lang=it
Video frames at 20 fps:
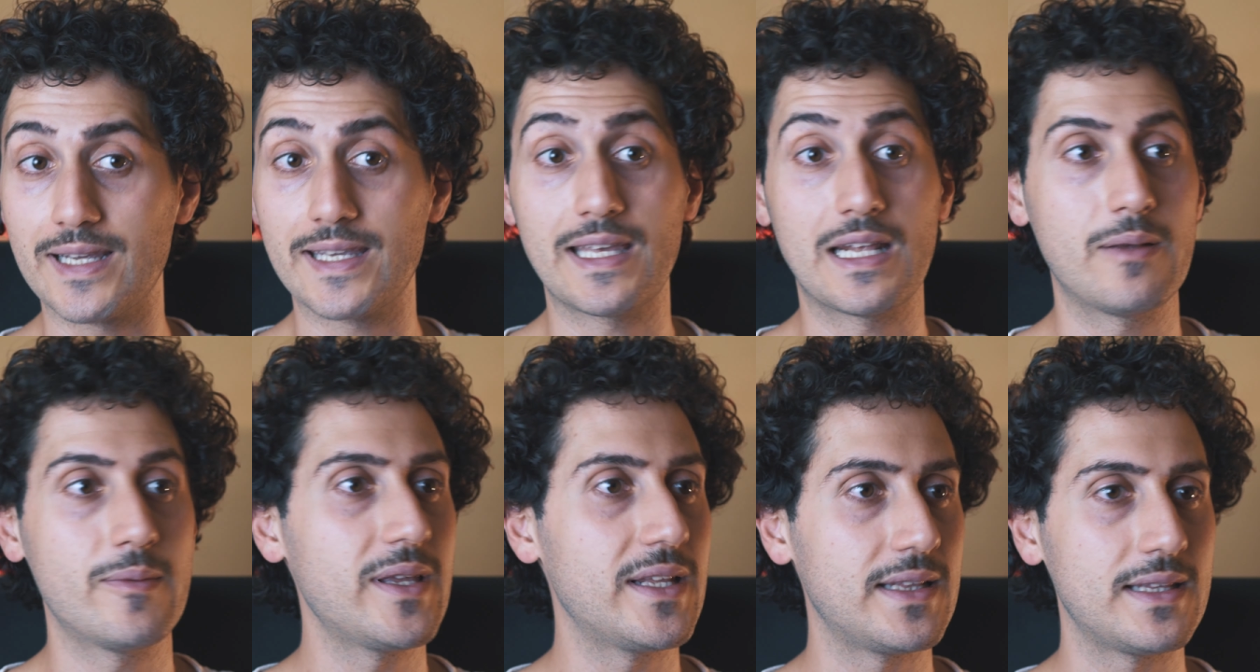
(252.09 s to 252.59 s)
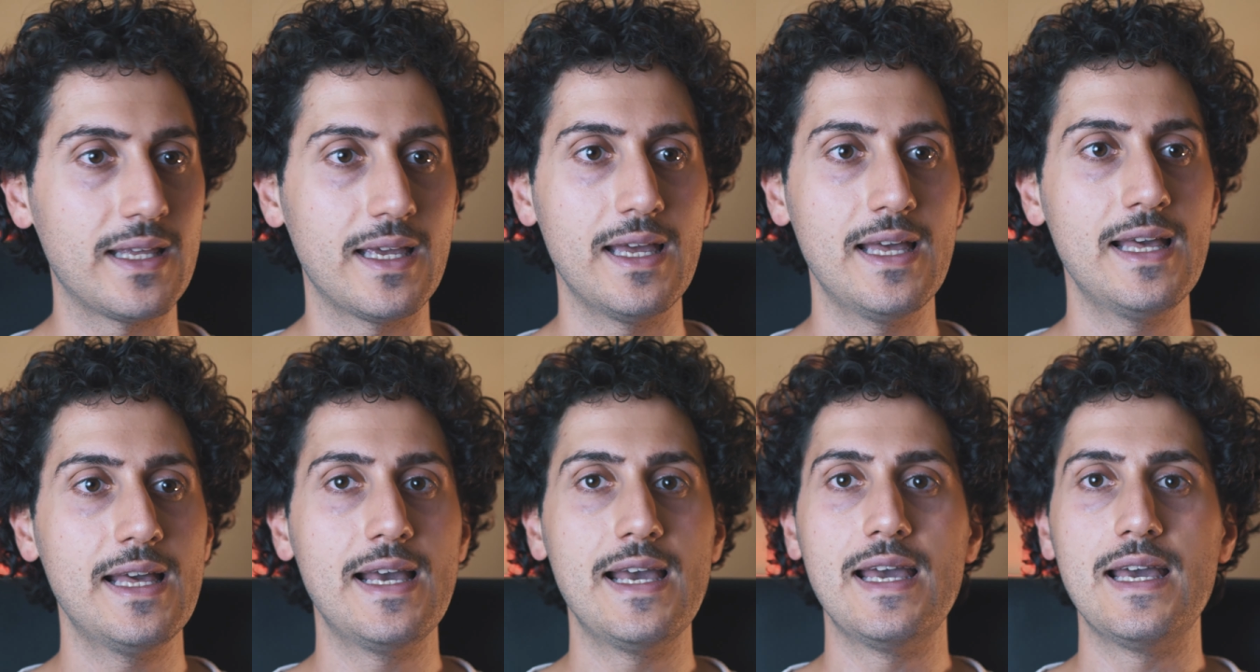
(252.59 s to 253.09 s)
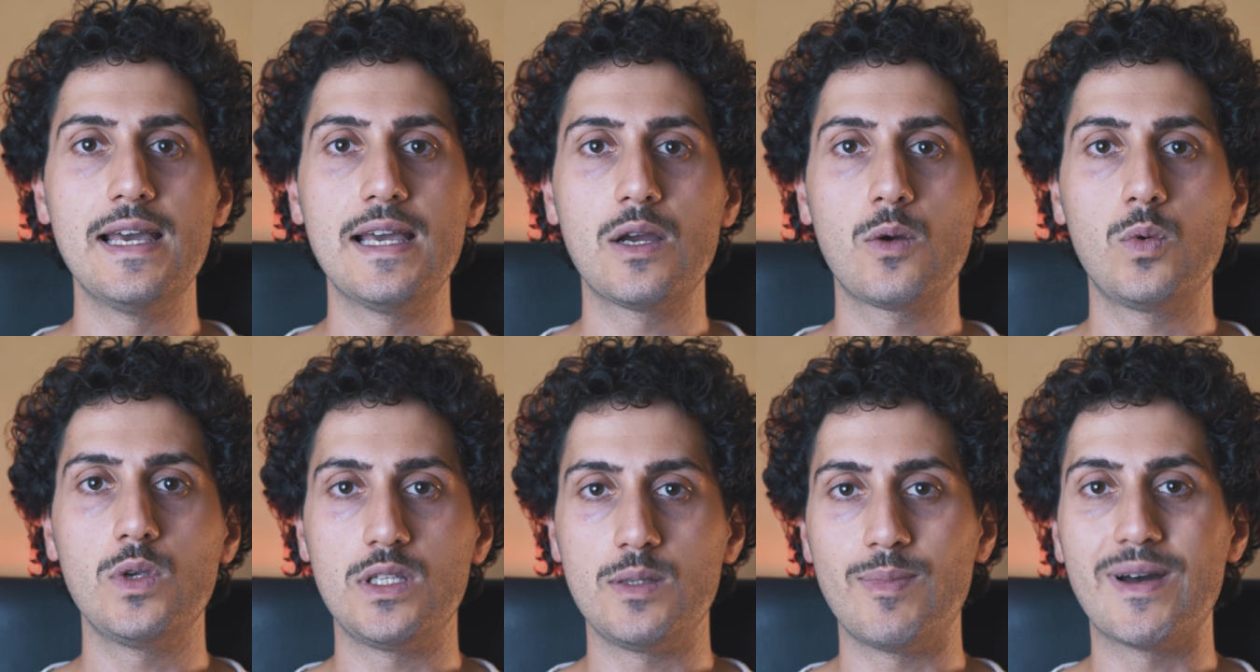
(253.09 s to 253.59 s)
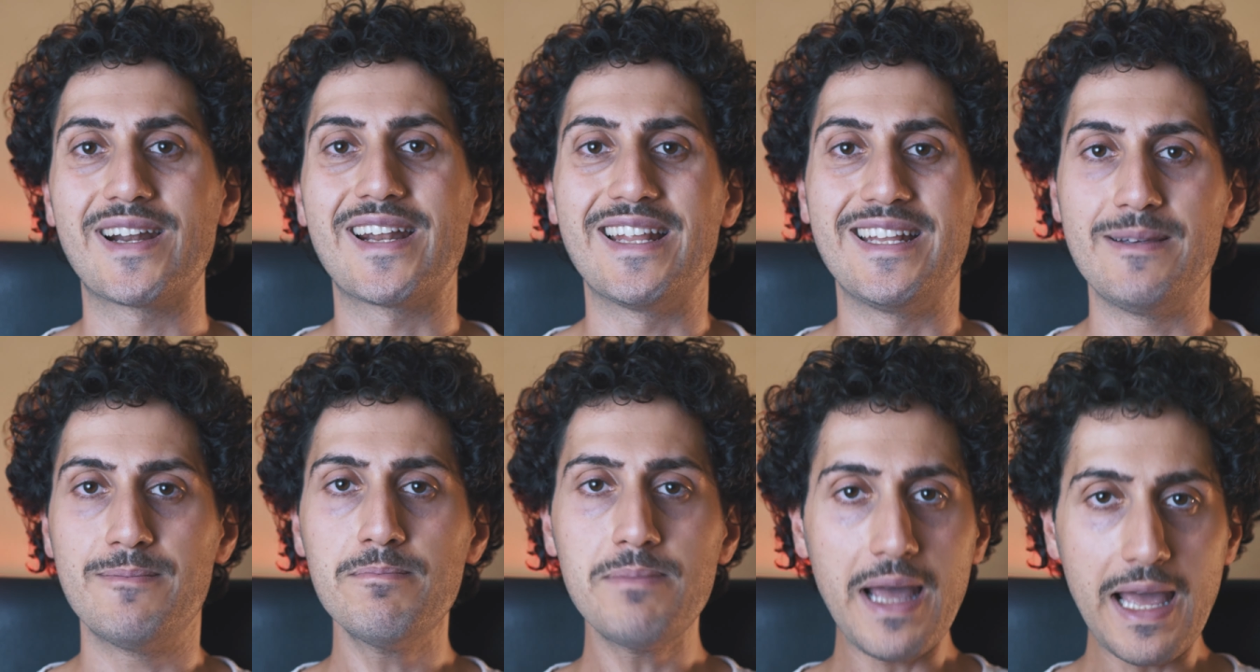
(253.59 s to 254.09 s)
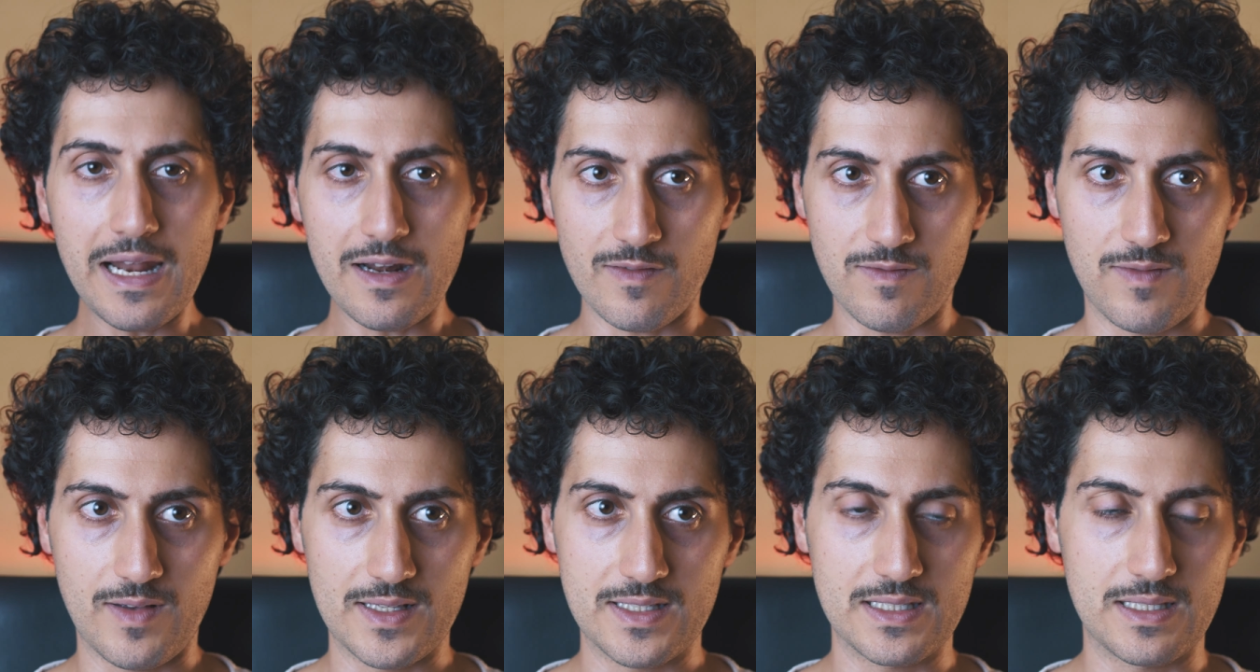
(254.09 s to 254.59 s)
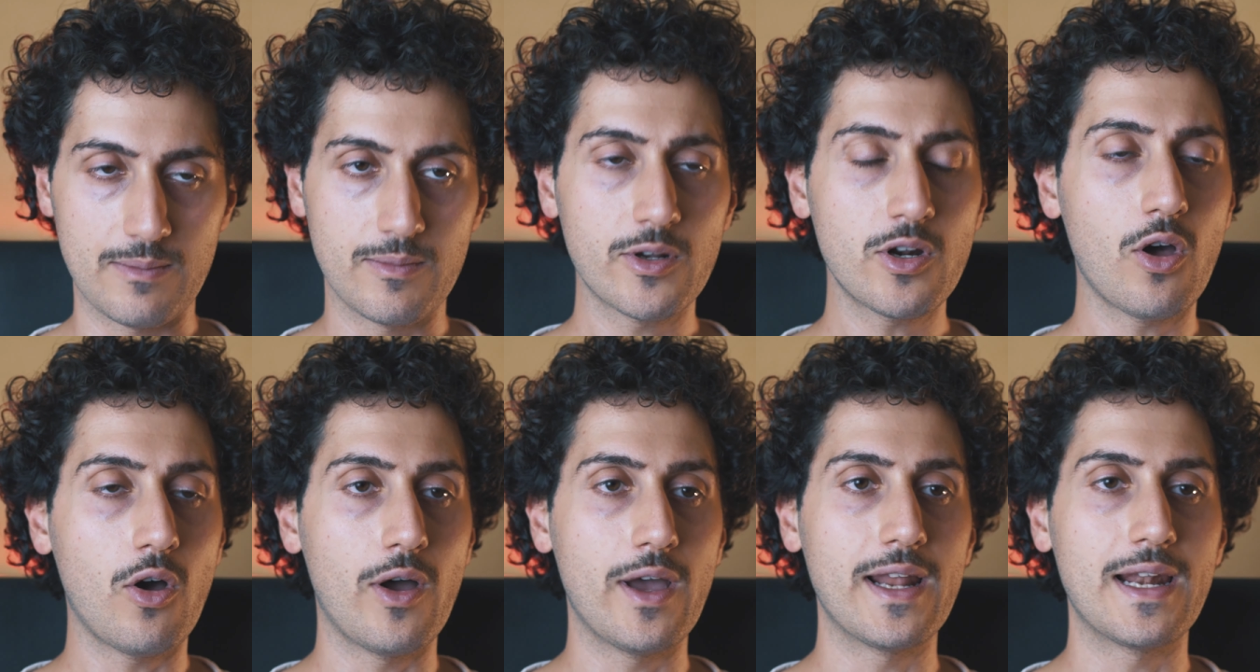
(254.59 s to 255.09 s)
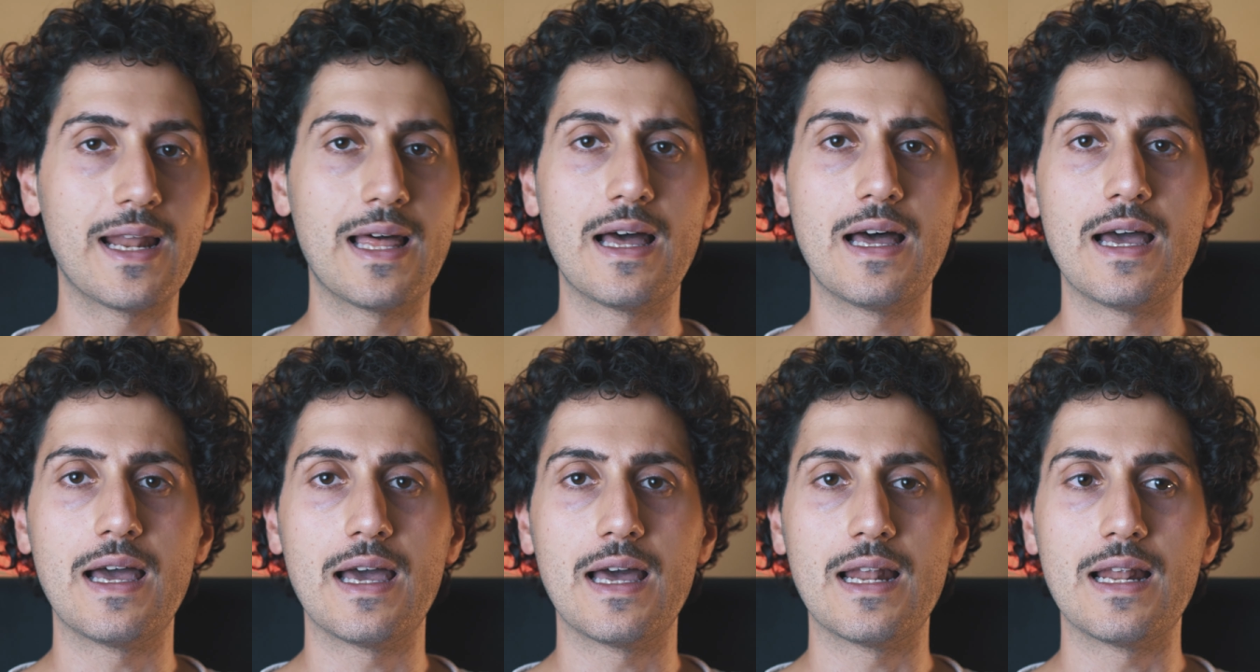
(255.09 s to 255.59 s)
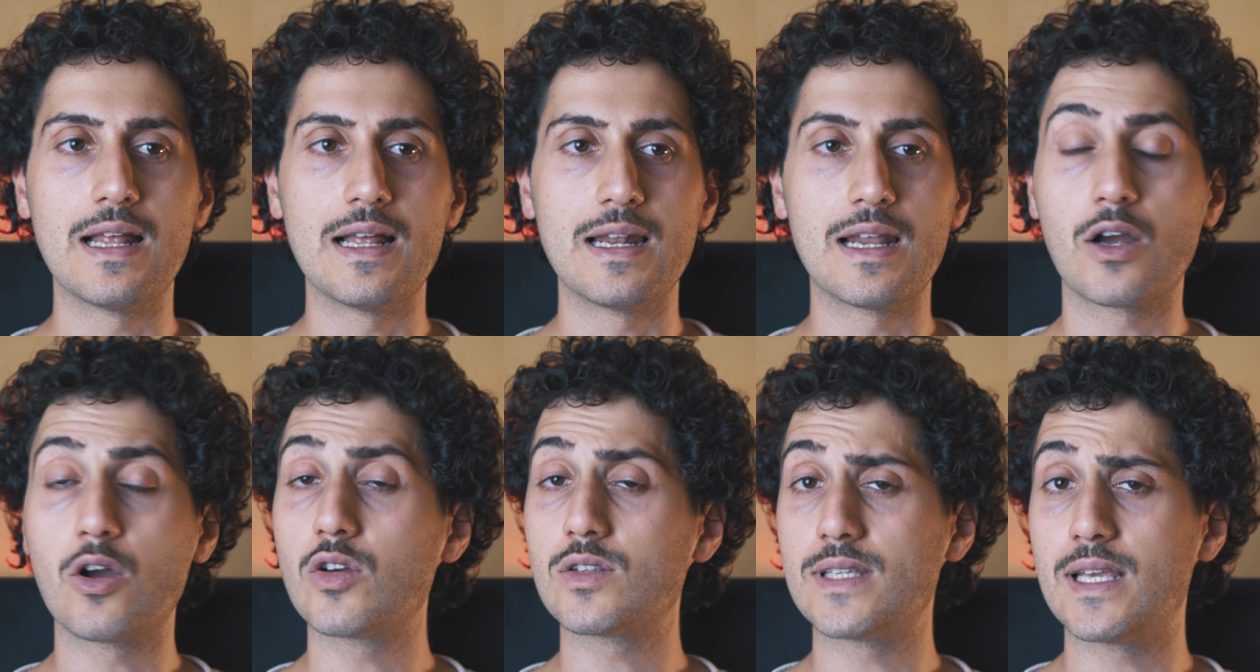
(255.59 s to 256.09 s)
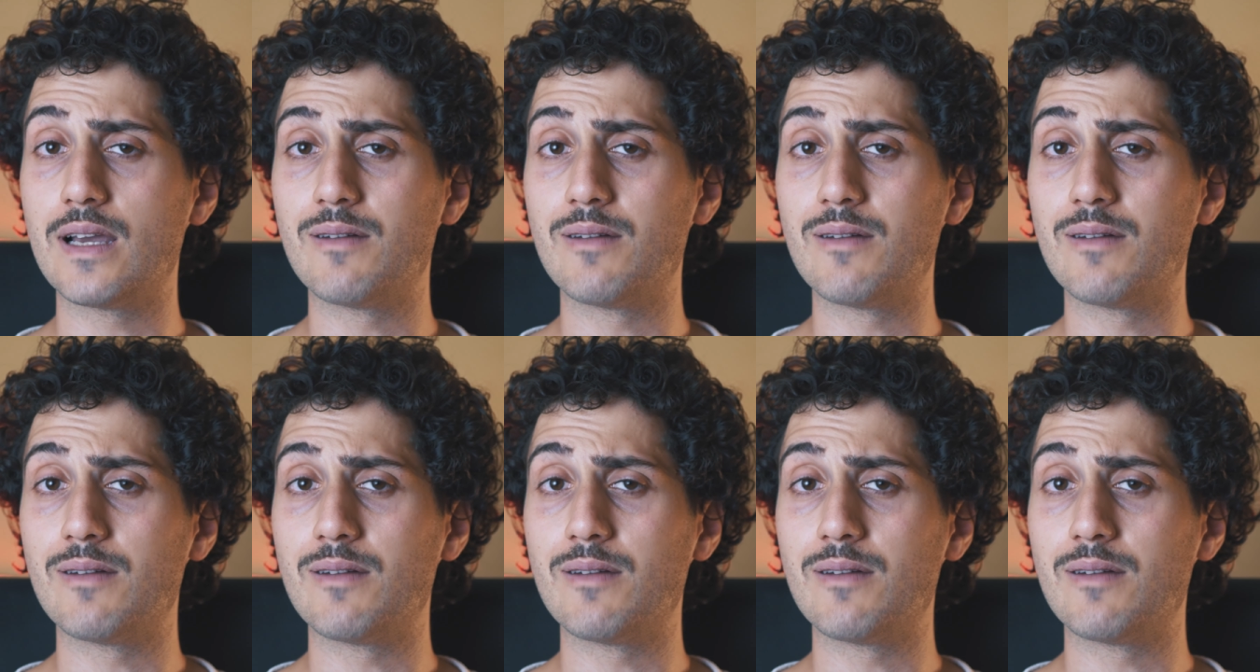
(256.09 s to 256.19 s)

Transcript: Chiaramente Qui si parla di Belfast, però la, la, cosa è